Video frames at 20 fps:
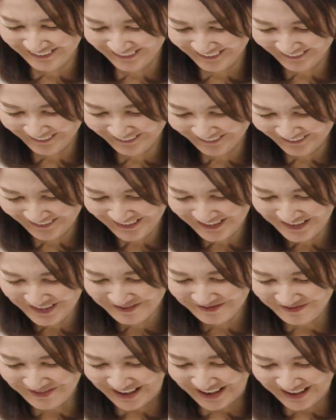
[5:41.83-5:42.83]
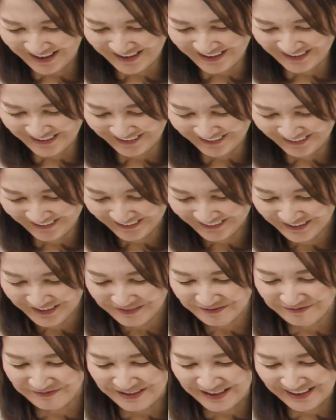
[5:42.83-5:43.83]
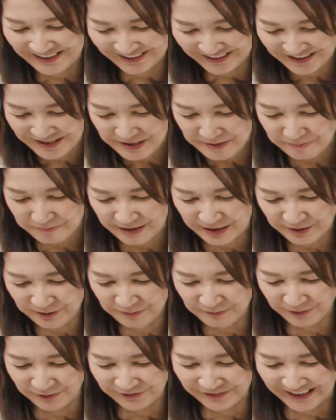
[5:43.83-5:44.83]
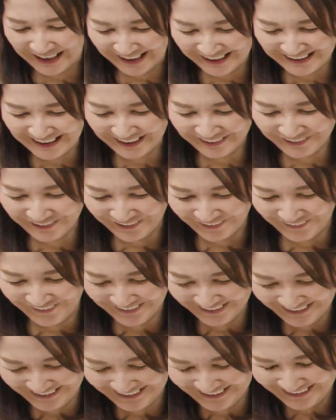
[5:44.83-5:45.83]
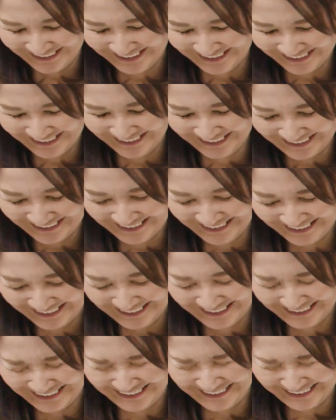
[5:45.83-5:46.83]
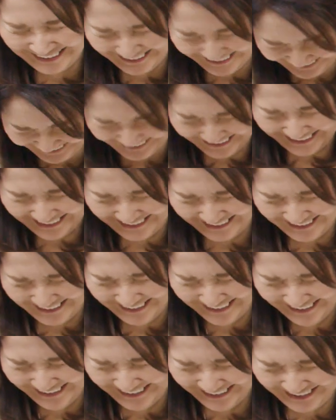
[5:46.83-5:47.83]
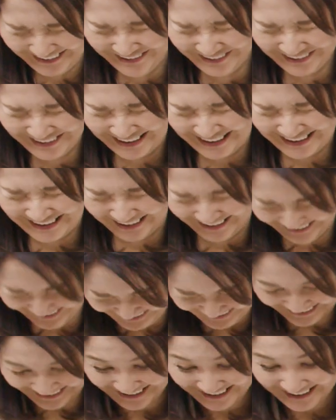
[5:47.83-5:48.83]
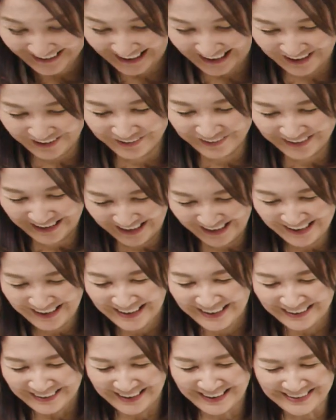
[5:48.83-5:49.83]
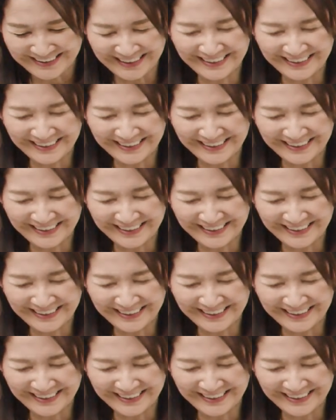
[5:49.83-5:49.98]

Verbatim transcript: 取りましょうか目目目の問題なのよ。目が問題なのよ。すいません。これが。あのね、手